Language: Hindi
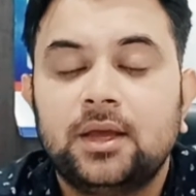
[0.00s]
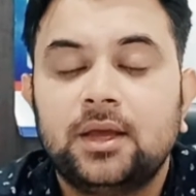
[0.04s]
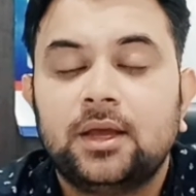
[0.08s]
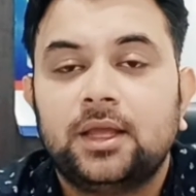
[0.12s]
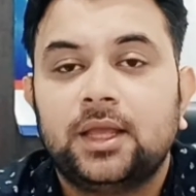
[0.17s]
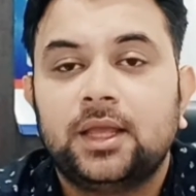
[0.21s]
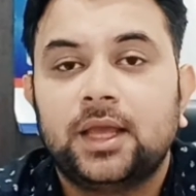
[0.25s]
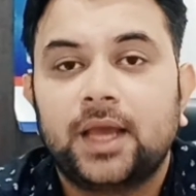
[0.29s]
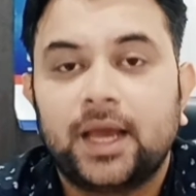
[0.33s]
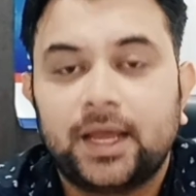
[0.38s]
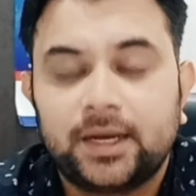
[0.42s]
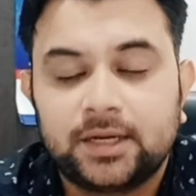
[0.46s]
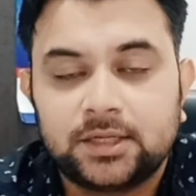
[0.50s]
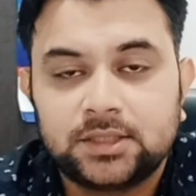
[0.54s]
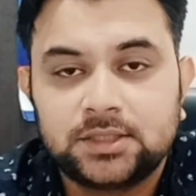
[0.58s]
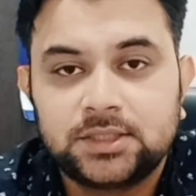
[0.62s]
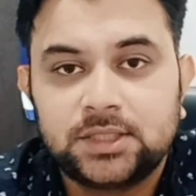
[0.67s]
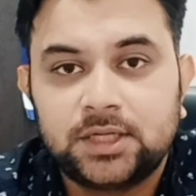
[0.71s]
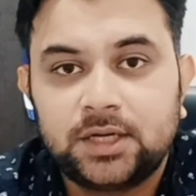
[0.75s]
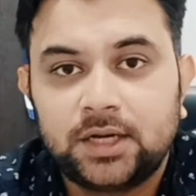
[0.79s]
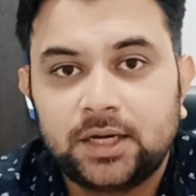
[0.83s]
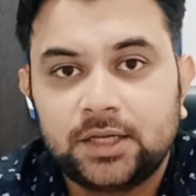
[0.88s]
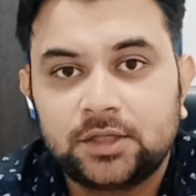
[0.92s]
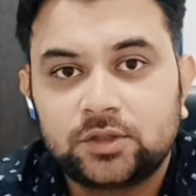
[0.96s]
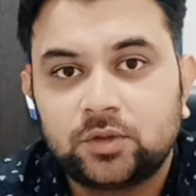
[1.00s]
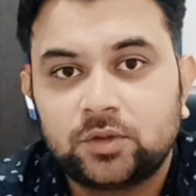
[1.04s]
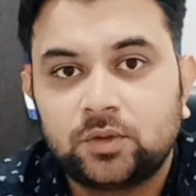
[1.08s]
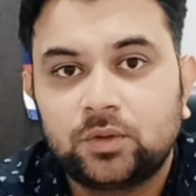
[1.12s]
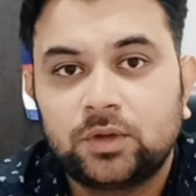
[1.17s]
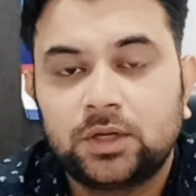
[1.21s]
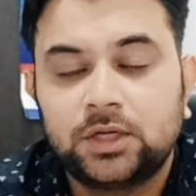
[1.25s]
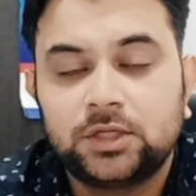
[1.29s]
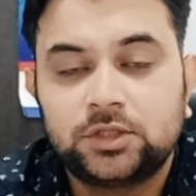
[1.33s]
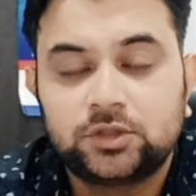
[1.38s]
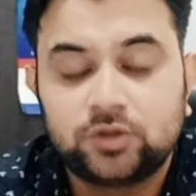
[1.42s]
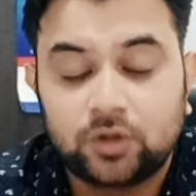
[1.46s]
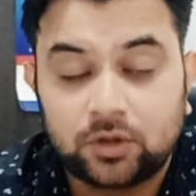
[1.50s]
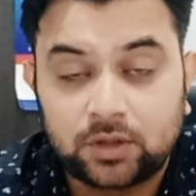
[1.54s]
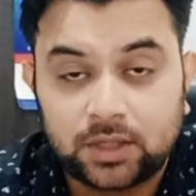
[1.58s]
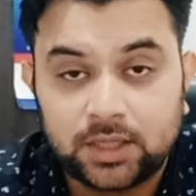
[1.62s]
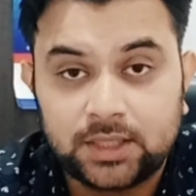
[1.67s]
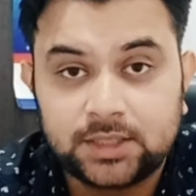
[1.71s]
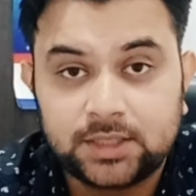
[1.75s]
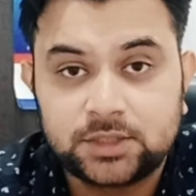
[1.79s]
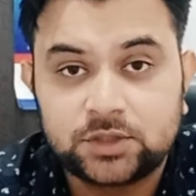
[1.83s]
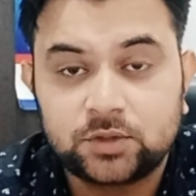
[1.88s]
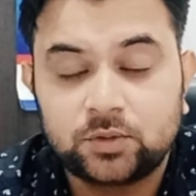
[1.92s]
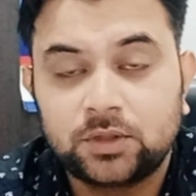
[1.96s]
या एनर्जी ड्रिंक्स हो गए
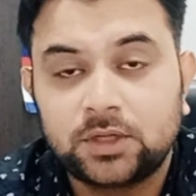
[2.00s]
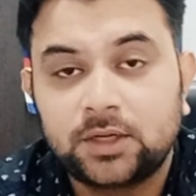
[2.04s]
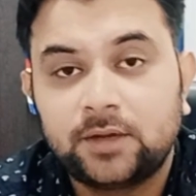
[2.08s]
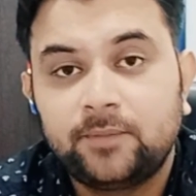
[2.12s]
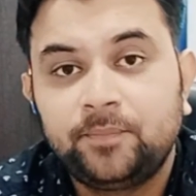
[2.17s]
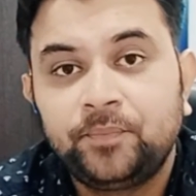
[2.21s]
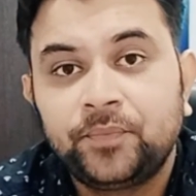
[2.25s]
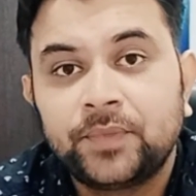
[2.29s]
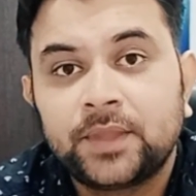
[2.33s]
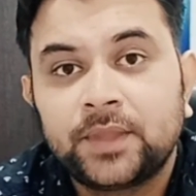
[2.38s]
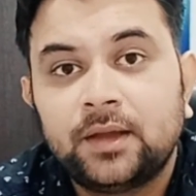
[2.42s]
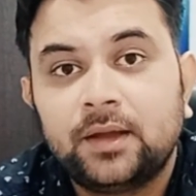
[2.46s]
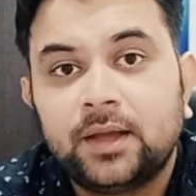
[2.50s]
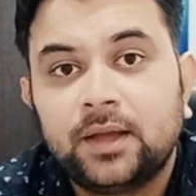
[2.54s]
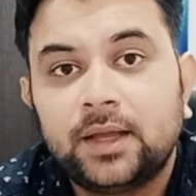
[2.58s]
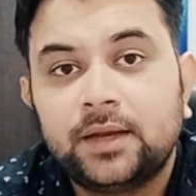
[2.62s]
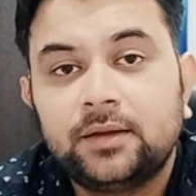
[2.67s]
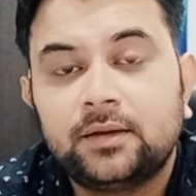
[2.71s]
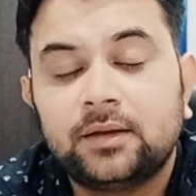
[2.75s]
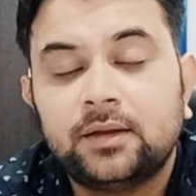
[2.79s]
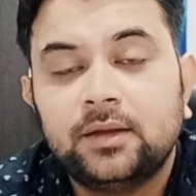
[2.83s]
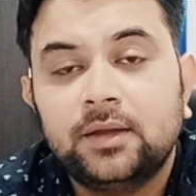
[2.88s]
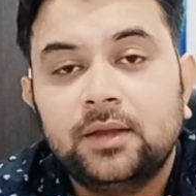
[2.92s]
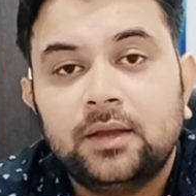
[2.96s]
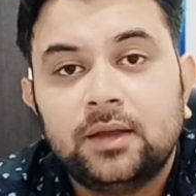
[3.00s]
चॉकलेट्स हो गए है ना